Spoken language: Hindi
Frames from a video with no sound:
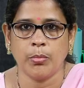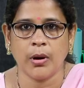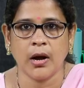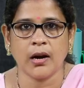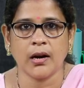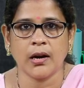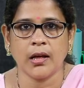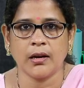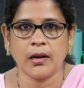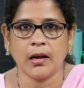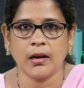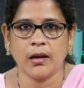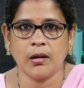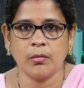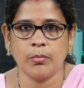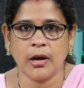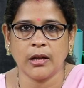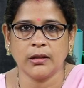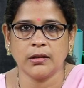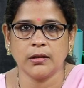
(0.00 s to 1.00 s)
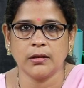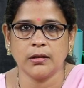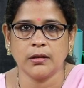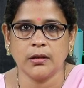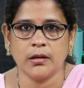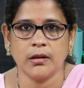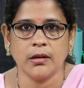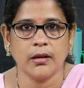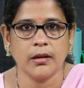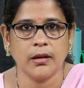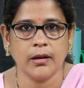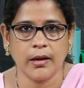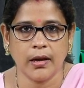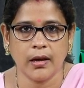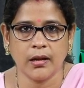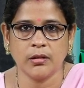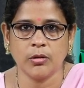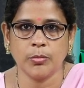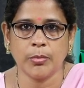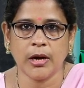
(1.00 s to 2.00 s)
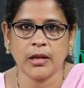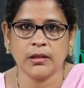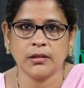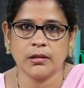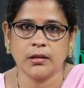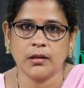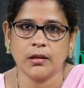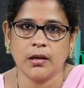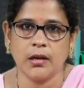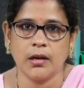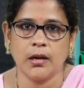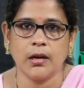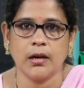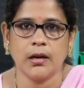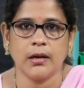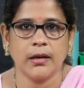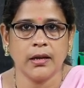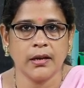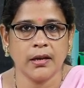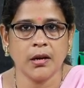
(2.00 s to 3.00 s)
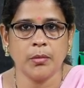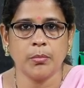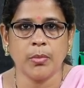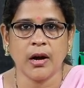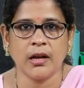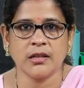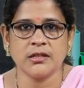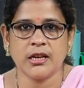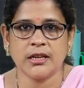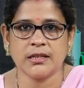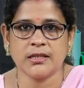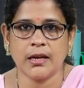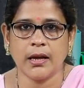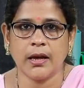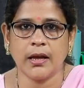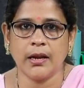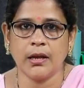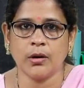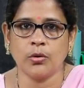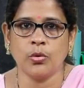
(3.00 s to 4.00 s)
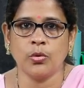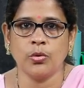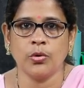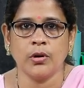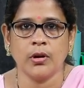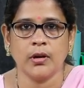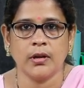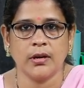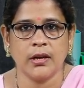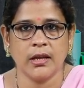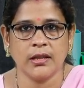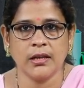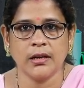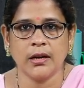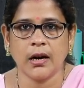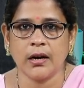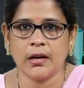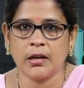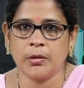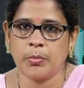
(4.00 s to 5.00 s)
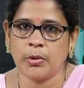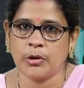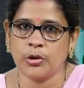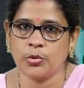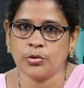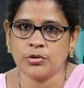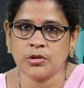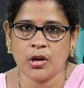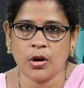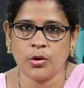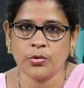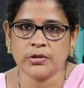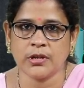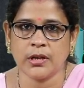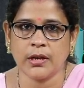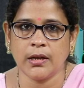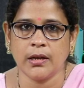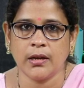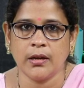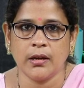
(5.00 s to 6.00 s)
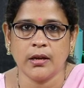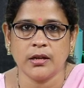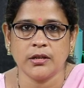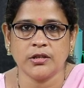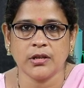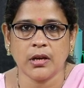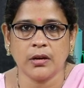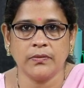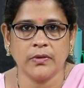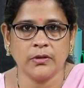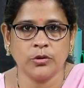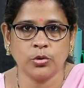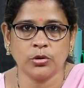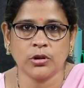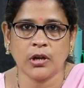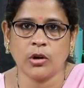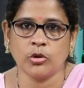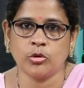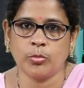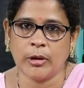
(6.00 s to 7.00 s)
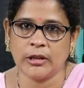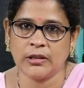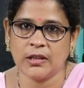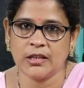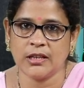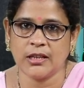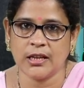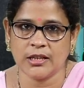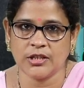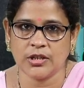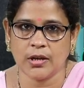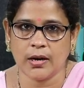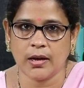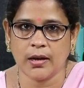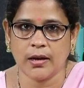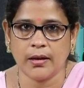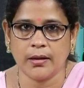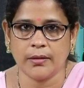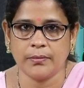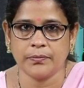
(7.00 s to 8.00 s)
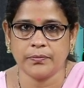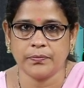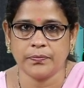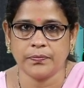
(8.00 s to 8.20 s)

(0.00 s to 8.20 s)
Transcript: भाखड़ा नांगल बांध रिहंद बांध टिहरी बांध जैसे अनेकों नदी घाटी परियोजनाओं से जल विद्युत का उत्पादन किया जा रहा है